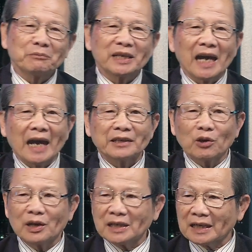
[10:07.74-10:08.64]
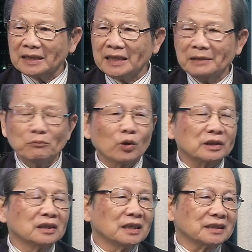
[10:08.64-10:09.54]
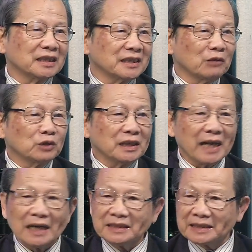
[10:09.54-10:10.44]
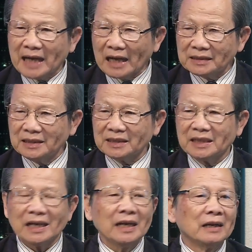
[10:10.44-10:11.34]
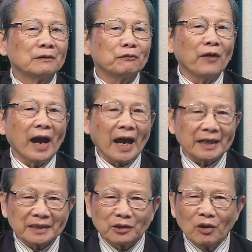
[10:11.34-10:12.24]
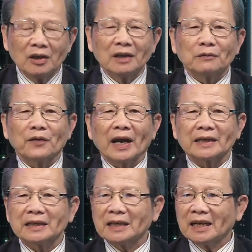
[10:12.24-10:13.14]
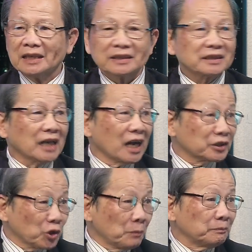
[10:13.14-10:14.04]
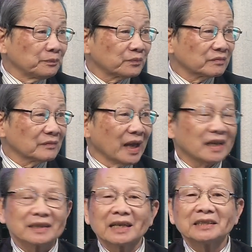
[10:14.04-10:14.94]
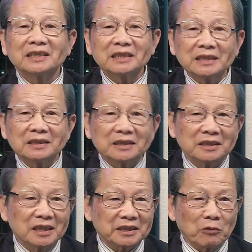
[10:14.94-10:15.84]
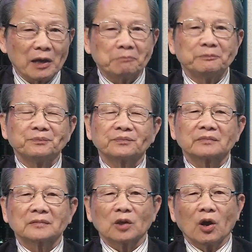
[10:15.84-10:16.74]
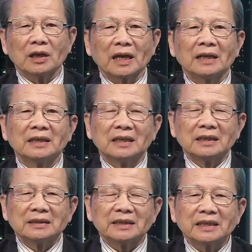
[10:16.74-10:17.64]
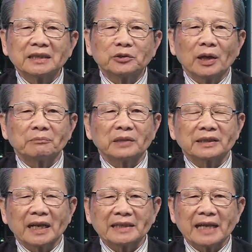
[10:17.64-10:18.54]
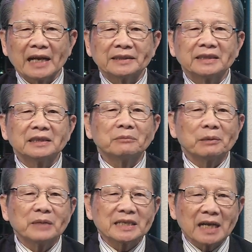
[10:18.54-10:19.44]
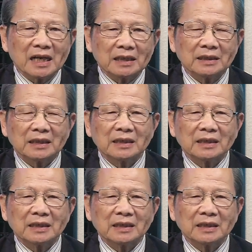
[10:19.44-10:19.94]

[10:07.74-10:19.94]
52 nói là khi một nước tấn công nước khác thì các nước kia phải có phải nghĩa là trợ giúp để người ta giữ được độc lập. Yeah. Đó là những cái chuyện mình thấy ra nhưng mà bây giờ